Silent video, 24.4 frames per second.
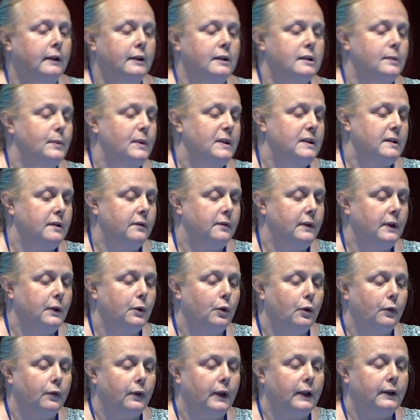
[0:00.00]

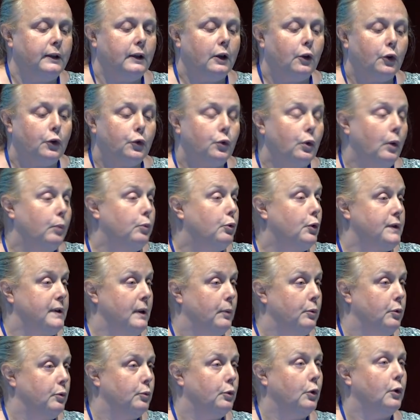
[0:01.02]
spécifiques en fait, alors soit pour
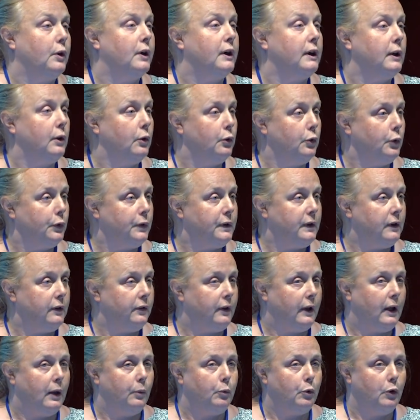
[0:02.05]
simplement réorienter
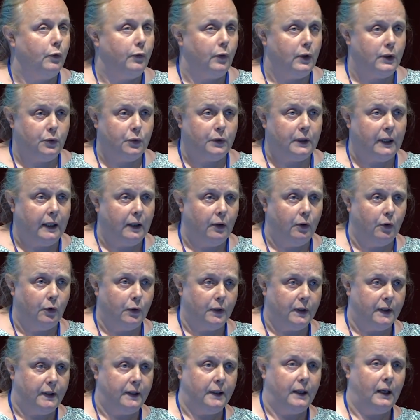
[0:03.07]
vers un professionnel
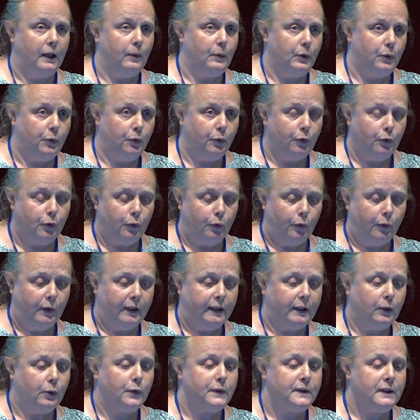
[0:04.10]
qui a l'habitude de
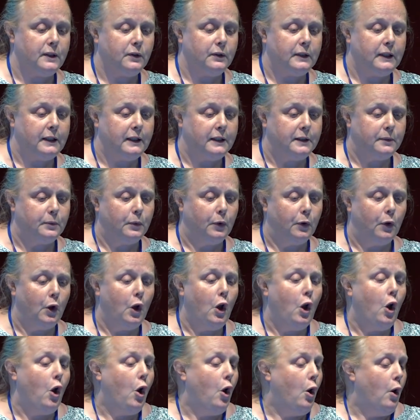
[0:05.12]
faire des conseils en allaitement,
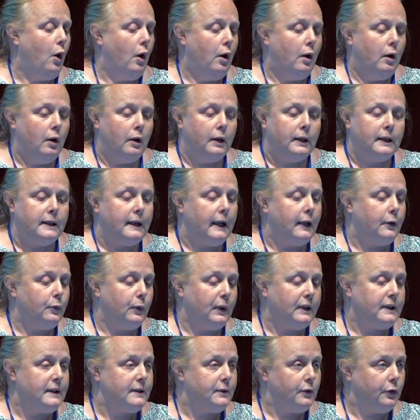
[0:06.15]

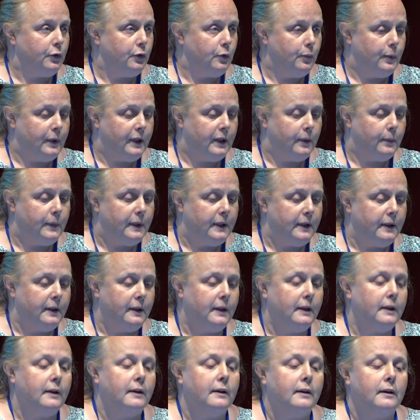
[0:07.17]
l'annuaire des centres de PMI,
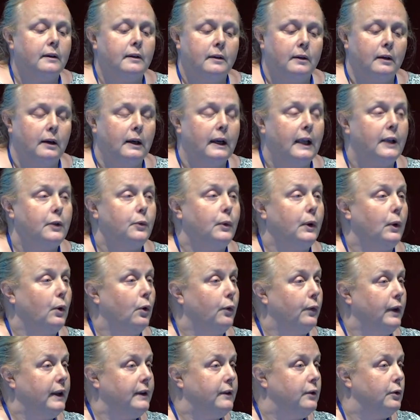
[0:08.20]
l'annuaire
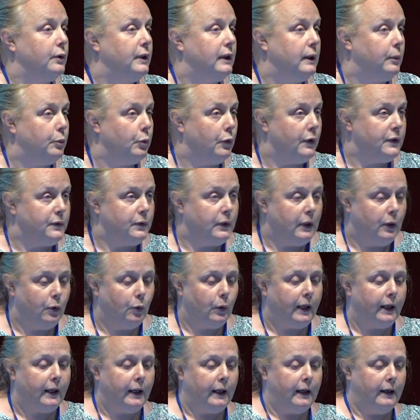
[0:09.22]
en fait des professionnels
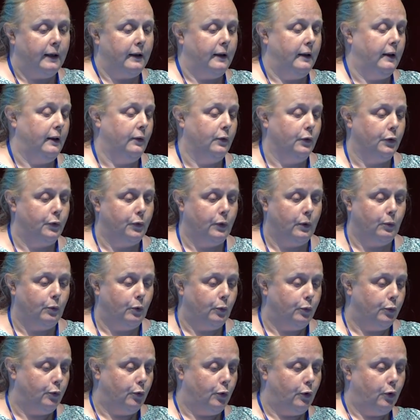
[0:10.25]
ORL
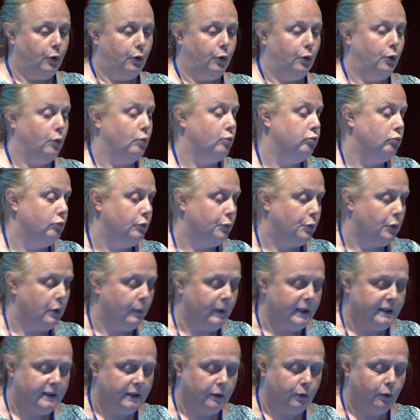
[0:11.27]
éventuellement pour euh, une
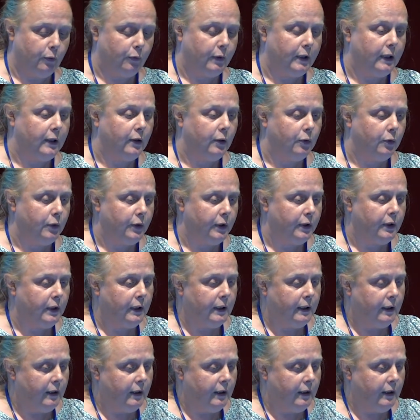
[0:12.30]
problématique de frein de langue,